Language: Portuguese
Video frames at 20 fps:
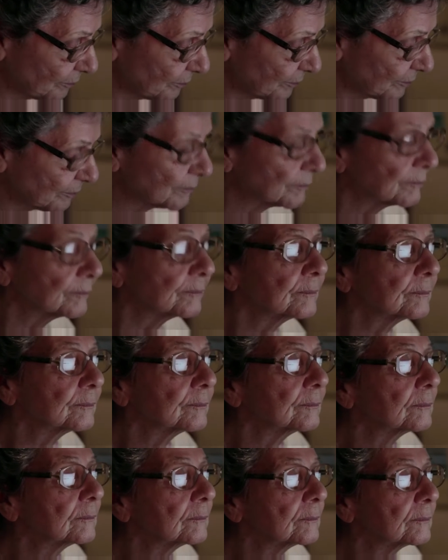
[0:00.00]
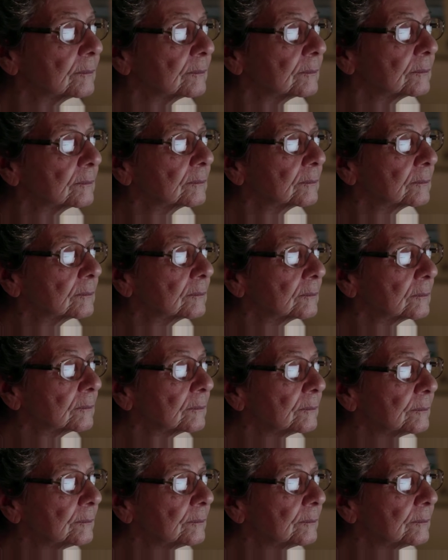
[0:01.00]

E aí vejo, quem é